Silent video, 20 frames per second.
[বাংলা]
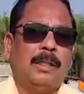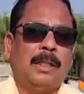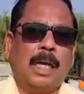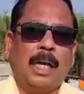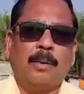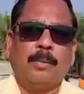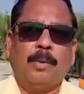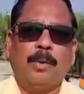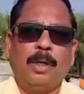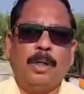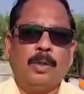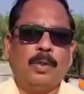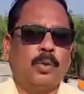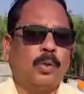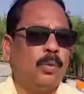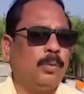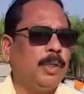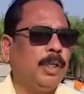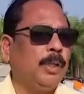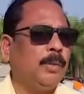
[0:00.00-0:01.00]
যার ফলে
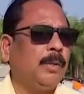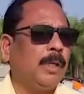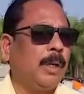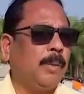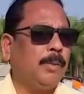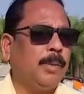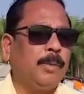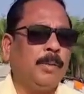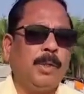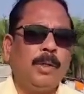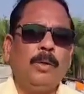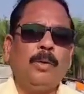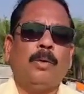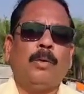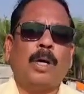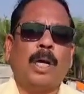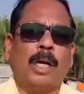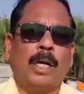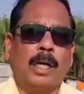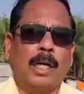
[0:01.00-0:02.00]
শ্রমিকরা বিভিন্ন
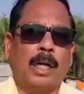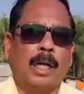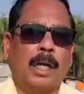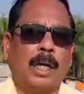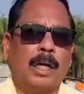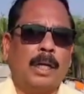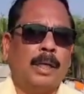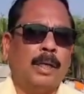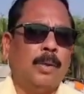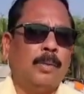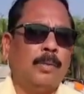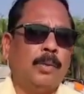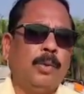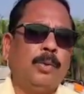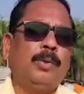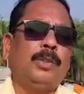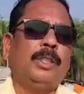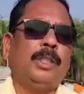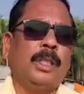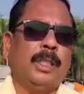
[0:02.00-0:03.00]
কারখানায়
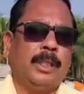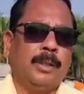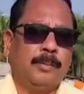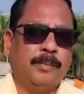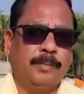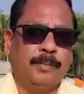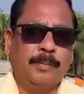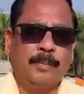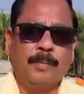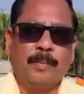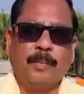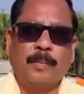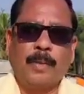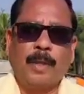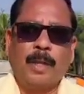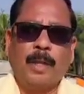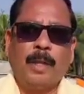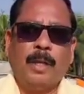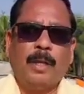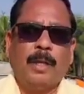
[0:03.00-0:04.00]
খুঁজছে
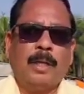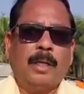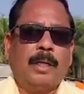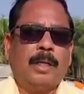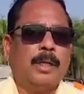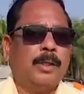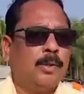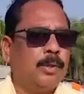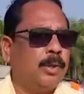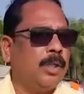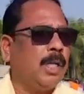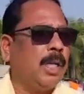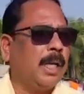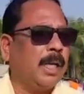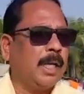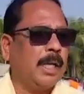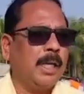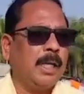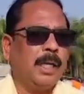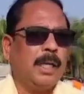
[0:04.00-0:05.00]
কিছুদিন
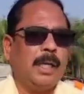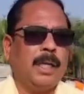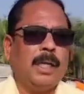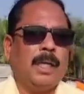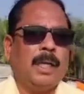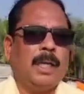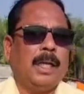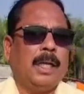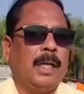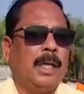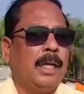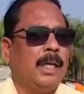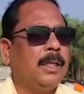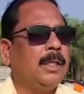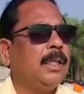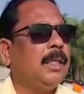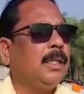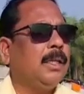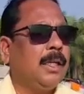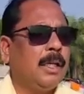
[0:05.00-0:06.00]
আগে
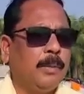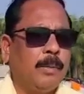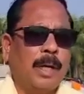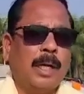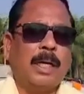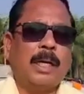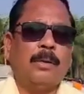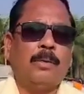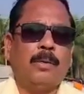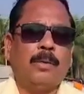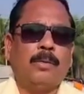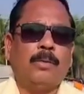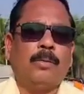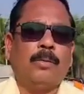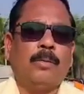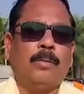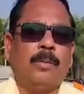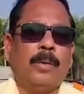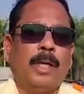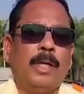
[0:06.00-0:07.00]
হিন্দ লিভারেও
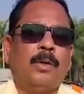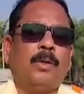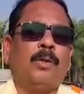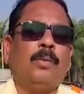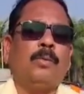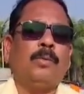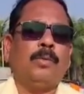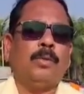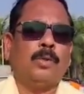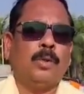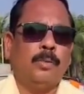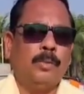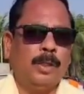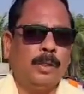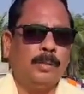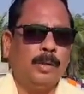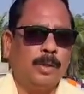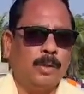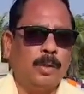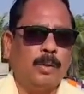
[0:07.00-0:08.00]
এরকম শ্রমিক
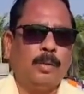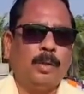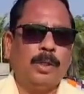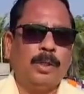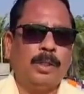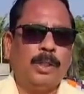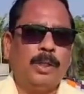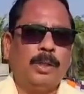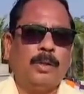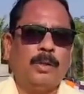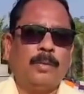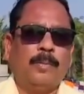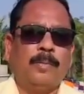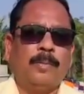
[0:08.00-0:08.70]
বিক্ষোভ হয়েছিল